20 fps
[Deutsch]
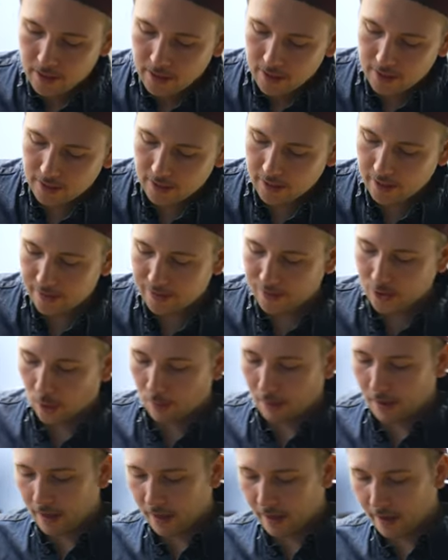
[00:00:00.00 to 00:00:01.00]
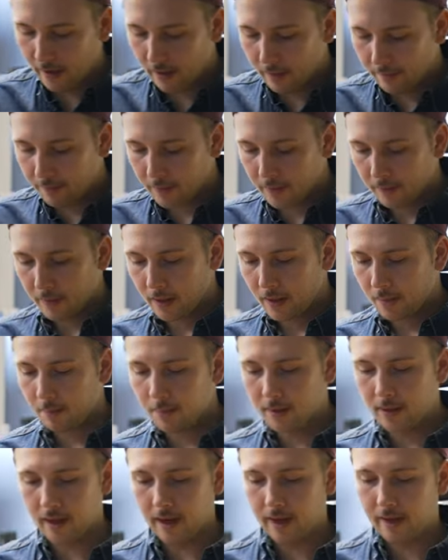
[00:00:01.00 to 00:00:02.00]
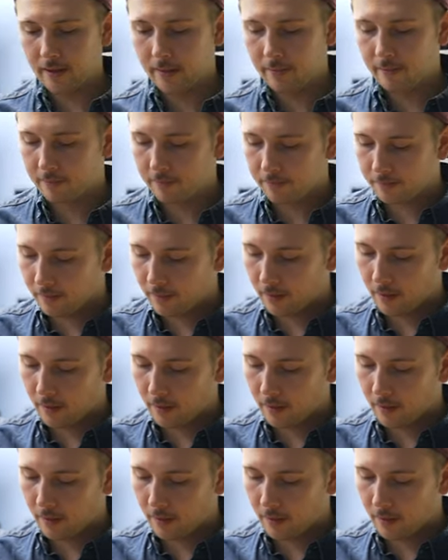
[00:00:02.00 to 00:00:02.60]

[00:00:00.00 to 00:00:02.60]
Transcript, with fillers: Ich gehe jetzt nochmal her mit, einem,